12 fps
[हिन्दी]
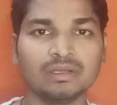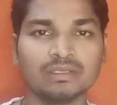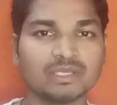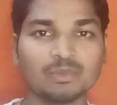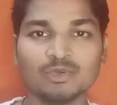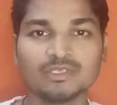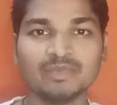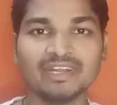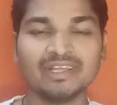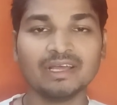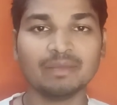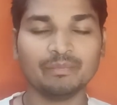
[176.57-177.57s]
सब कुछ
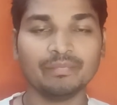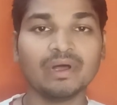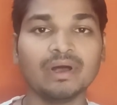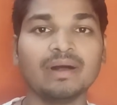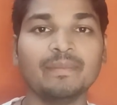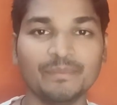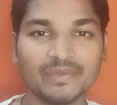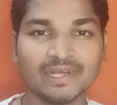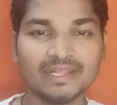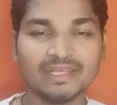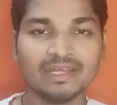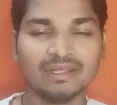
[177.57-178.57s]
मैंने
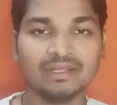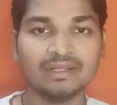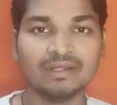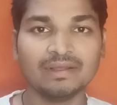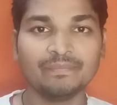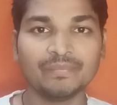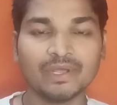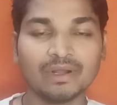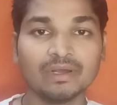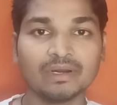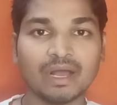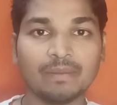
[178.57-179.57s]
बता दिया
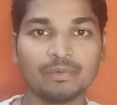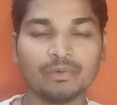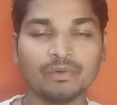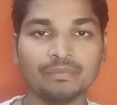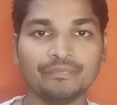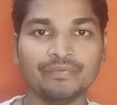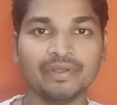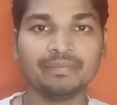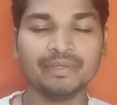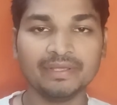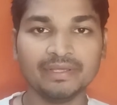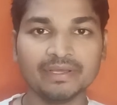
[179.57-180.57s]
अगर आपको फिर
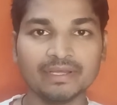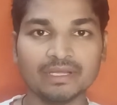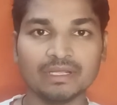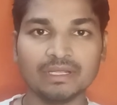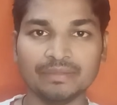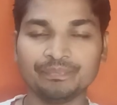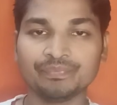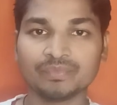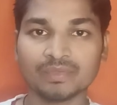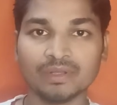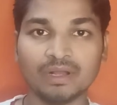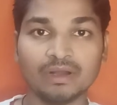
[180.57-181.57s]
भी
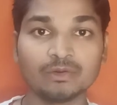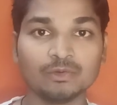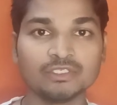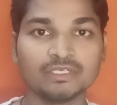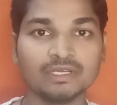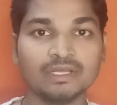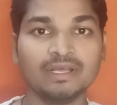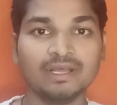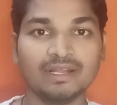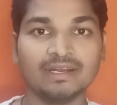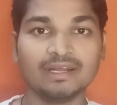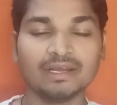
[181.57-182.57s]
अगर कुछ
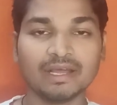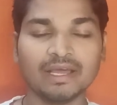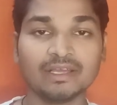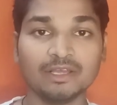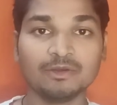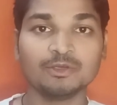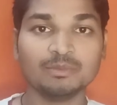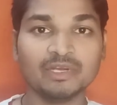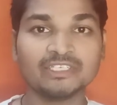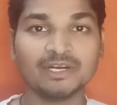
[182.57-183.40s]
लग रहा है कि कुछ बचा